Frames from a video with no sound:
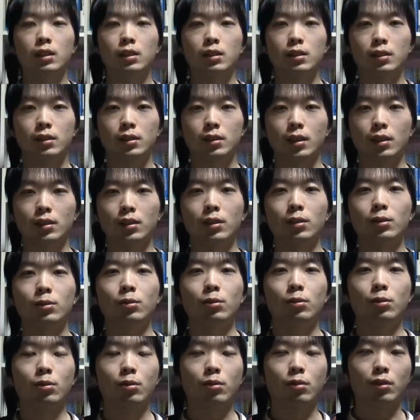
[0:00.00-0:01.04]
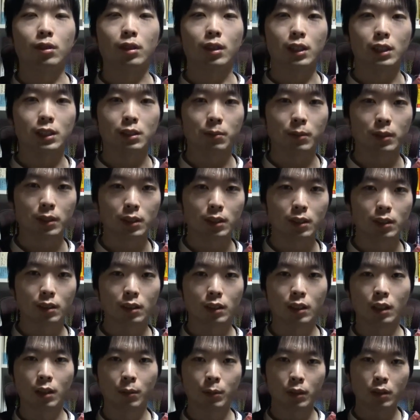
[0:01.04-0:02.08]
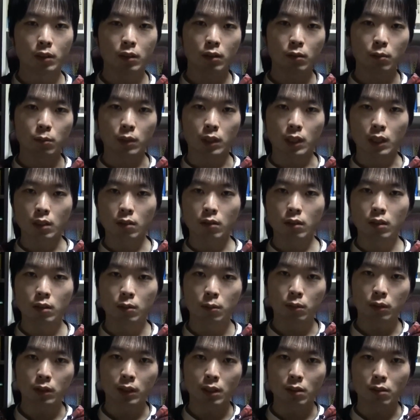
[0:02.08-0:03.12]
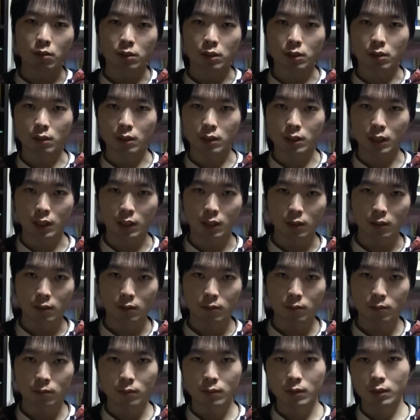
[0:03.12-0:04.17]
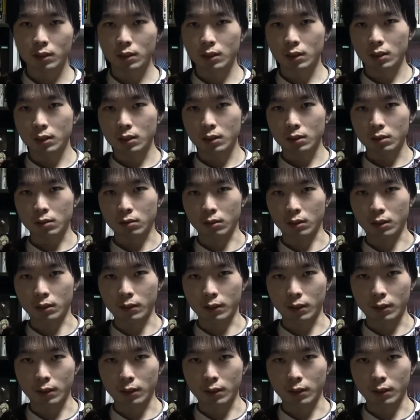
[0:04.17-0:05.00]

せん。チャンネル登録お願いします。画面の右上のボタンを押してください。それで